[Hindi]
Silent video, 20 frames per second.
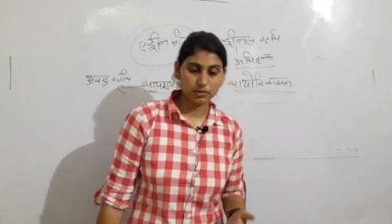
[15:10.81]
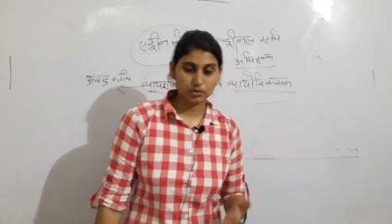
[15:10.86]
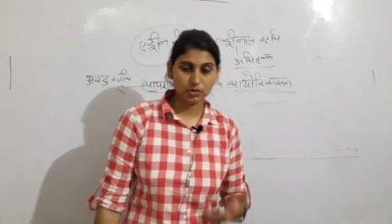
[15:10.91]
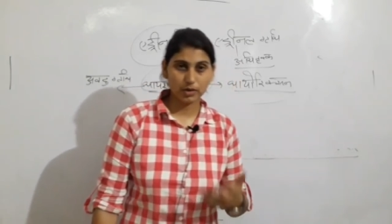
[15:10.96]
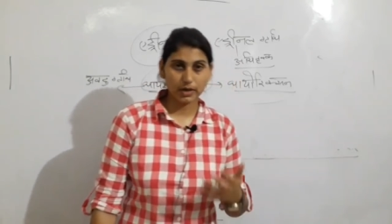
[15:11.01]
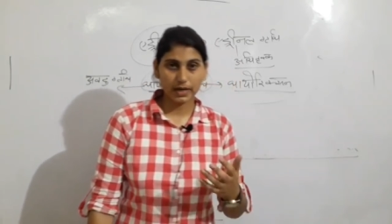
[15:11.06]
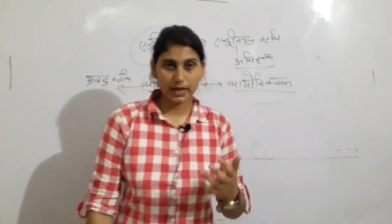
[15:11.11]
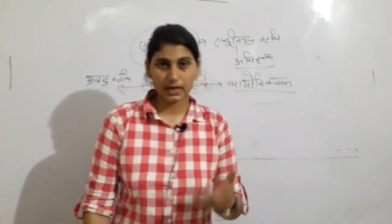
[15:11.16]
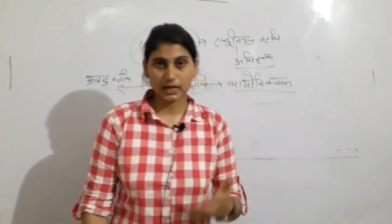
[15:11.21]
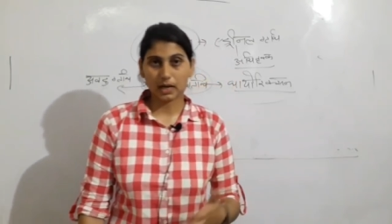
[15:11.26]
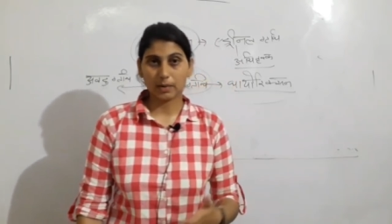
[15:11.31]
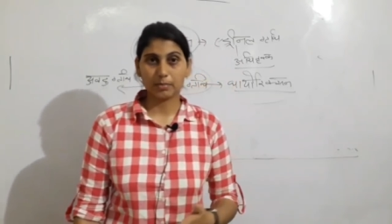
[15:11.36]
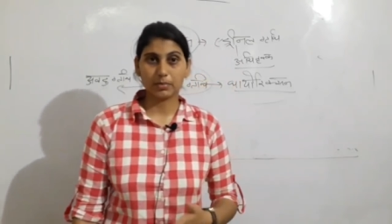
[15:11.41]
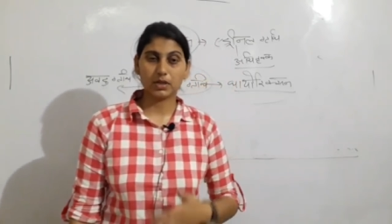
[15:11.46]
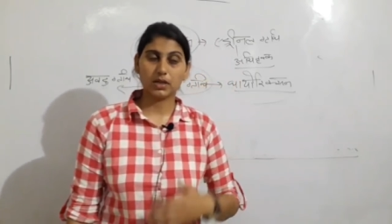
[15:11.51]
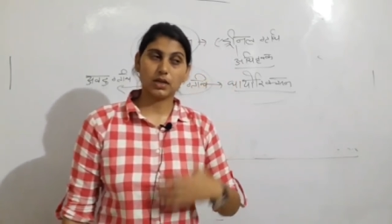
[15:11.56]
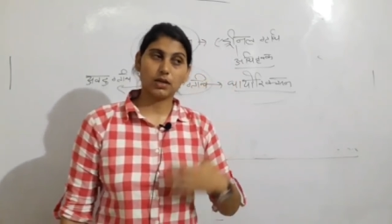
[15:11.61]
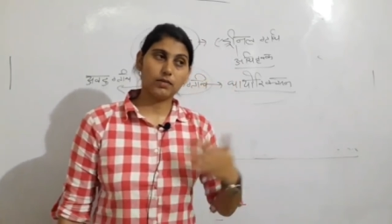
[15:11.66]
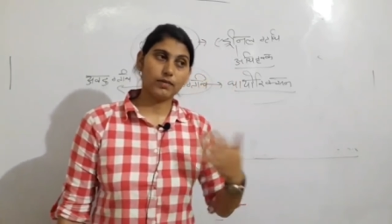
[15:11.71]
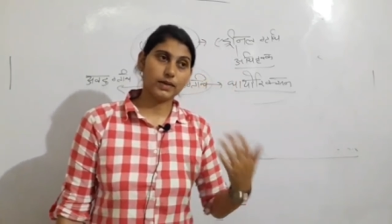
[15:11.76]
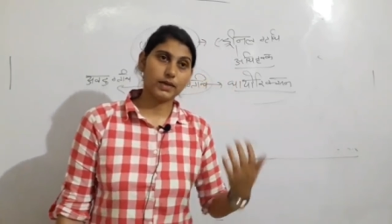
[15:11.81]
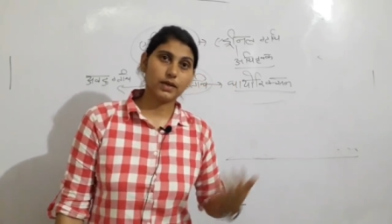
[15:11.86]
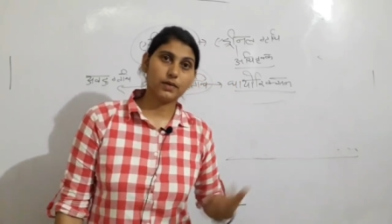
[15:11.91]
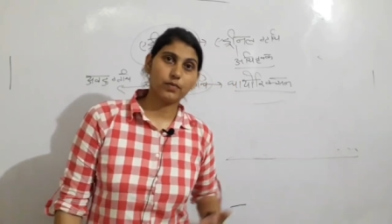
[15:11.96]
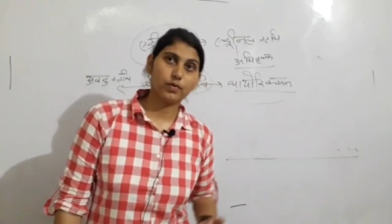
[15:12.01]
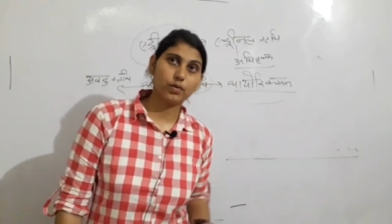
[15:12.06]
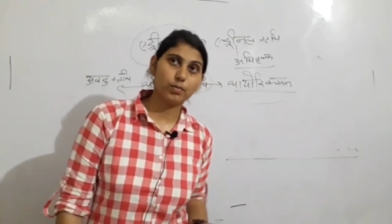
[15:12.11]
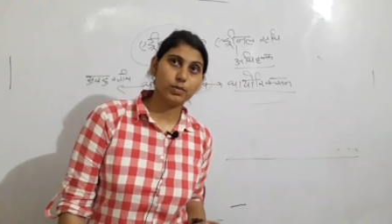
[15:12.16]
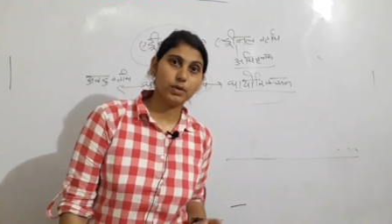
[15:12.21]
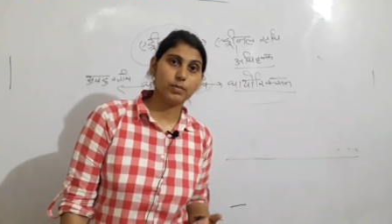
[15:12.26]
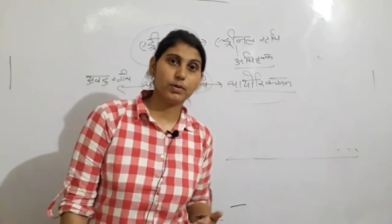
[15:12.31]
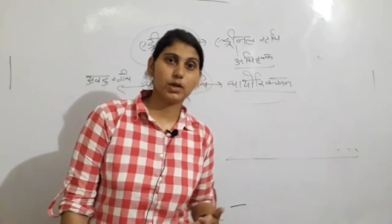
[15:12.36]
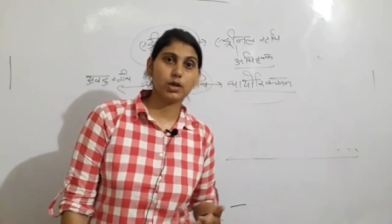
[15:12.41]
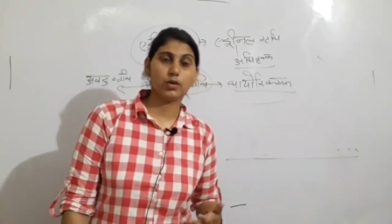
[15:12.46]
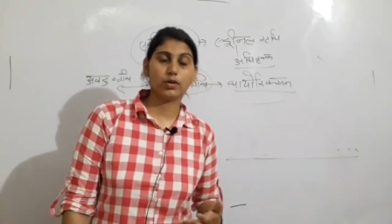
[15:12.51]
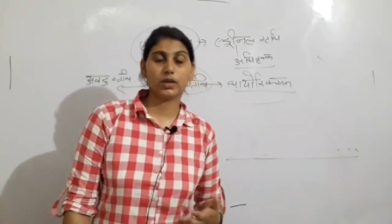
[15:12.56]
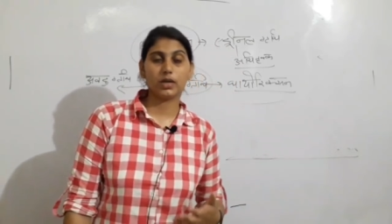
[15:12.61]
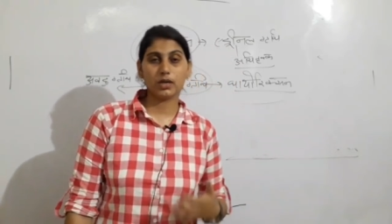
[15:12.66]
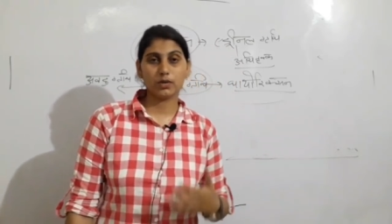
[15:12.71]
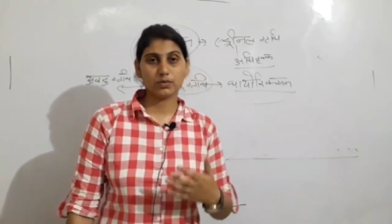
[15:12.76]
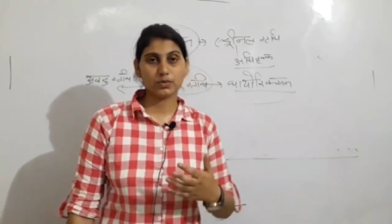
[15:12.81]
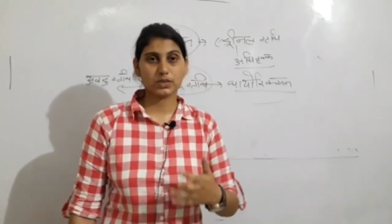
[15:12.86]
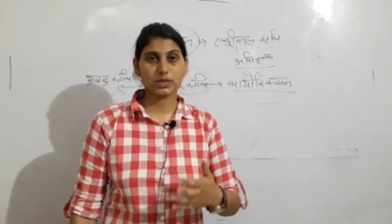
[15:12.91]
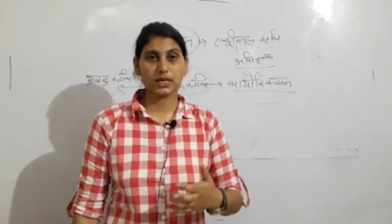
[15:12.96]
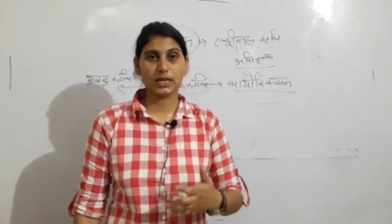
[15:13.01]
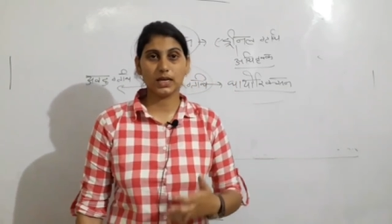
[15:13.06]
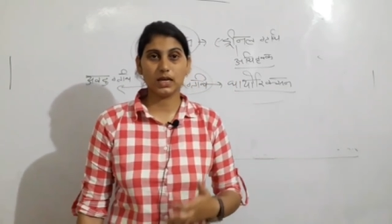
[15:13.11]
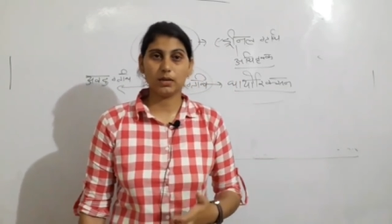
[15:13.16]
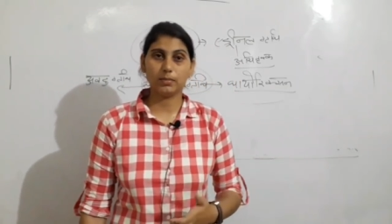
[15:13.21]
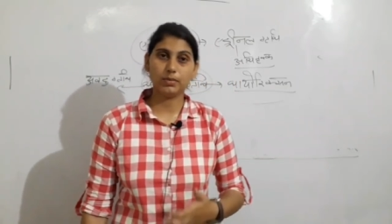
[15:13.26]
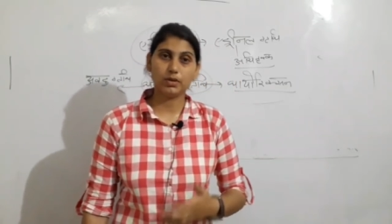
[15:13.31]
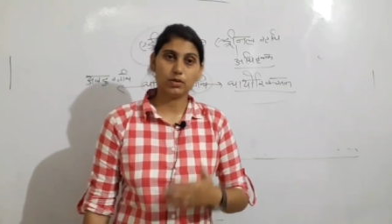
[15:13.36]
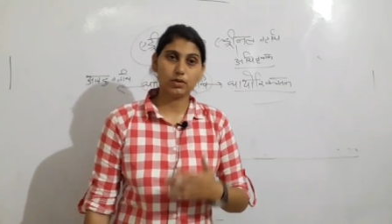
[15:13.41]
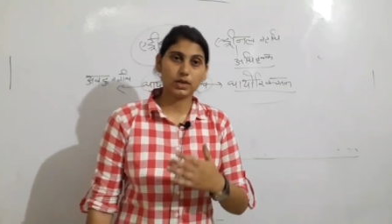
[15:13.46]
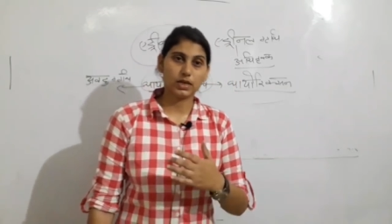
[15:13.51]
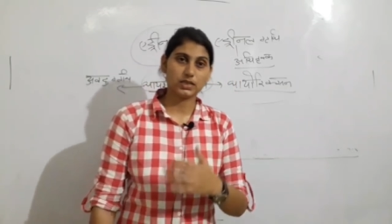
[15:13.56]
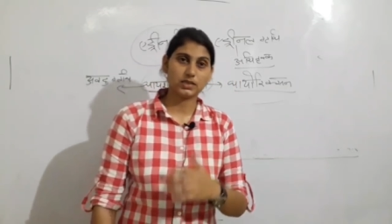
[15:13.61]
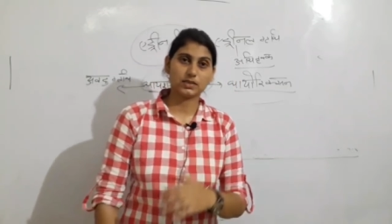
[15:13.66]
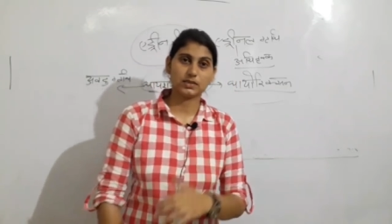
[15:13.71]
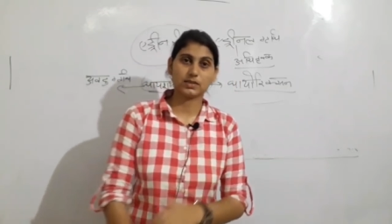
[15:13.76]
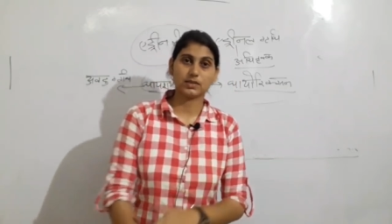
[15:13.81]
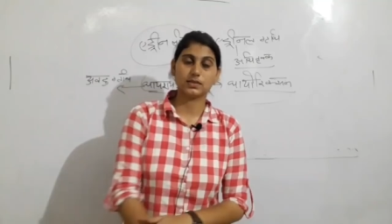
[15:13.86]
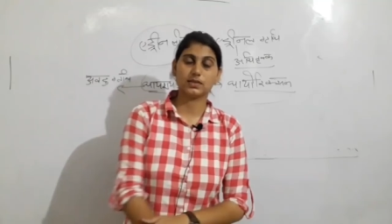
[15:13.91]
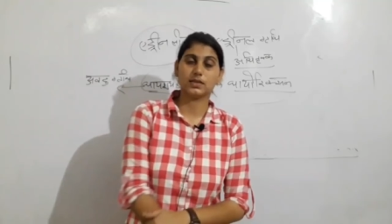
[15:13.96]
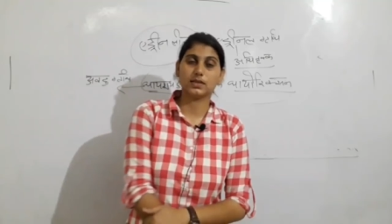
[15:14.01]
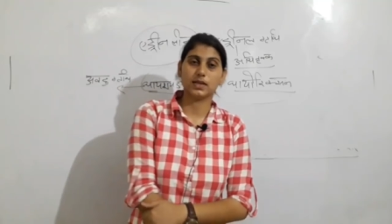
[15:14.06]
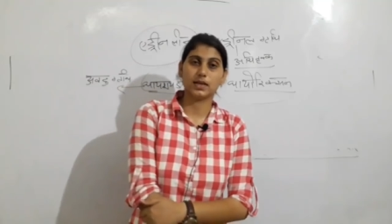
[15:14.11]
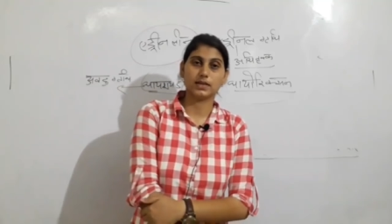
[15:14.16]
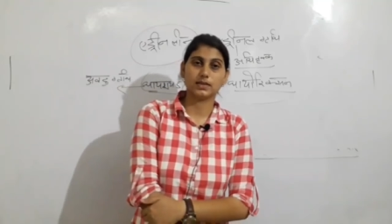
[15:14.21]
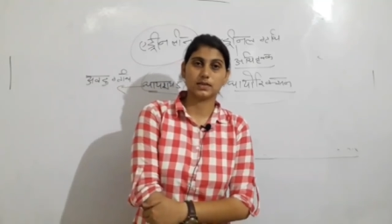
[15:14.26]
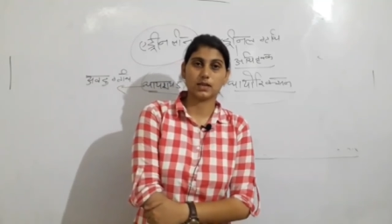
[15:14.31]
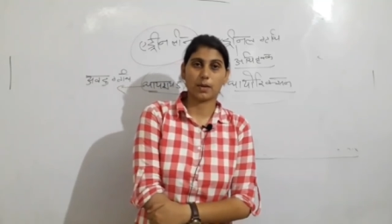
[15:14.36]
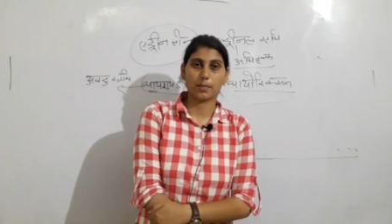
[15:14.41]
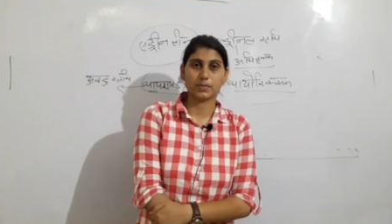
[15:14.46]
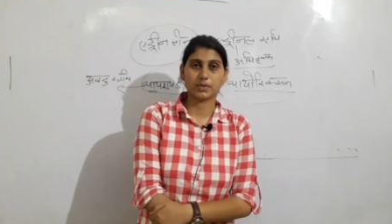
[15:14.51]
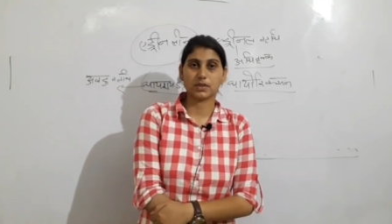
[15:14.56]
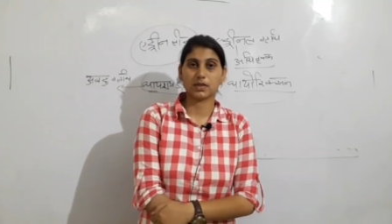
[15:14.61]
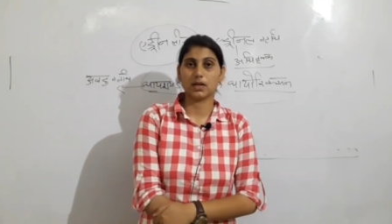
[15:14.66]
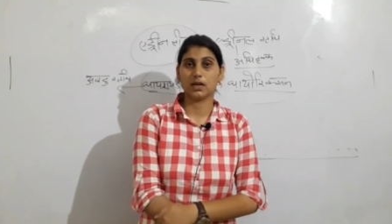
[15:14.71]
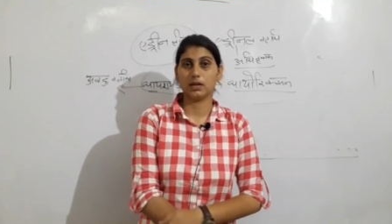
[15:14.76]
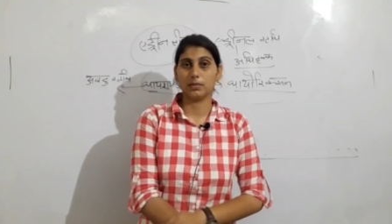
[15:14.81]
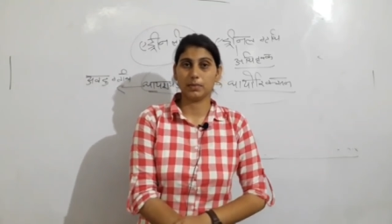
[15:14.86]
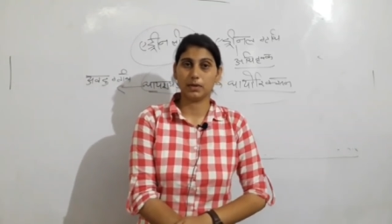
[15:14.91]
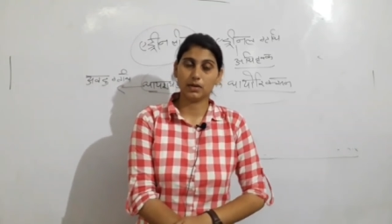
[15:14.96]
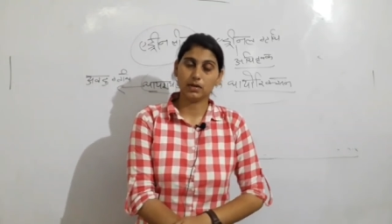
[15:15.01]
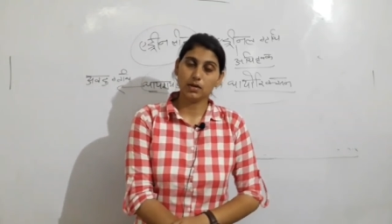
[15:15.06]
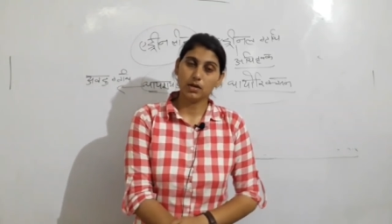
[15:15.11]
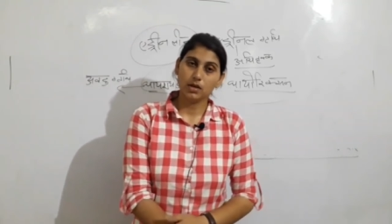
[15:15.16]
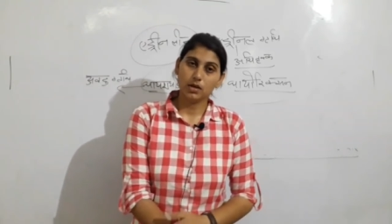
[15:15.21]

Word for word: जो है आपने रेलवे के फॉर्म भी भरे होंगे उसके लिए भी और एचएसएससी के एग्ज़ाम्स के लिए भी